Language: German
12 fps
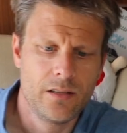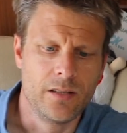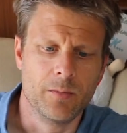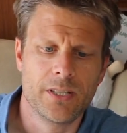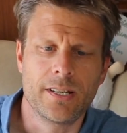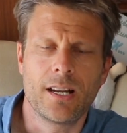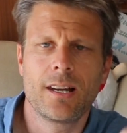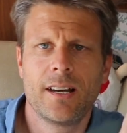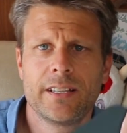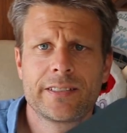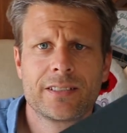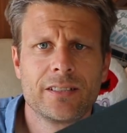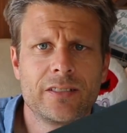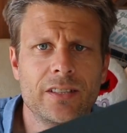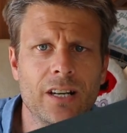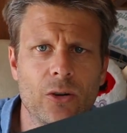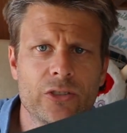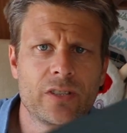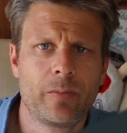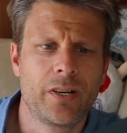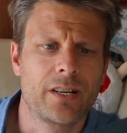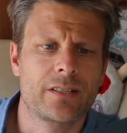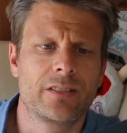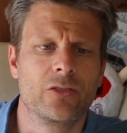Die Metallleiste sieht
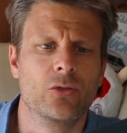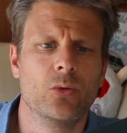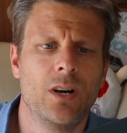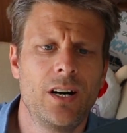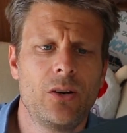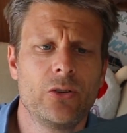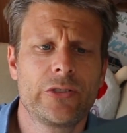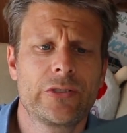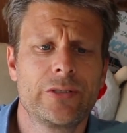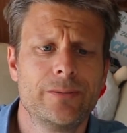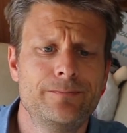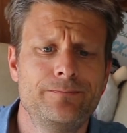ausgepackt so aus.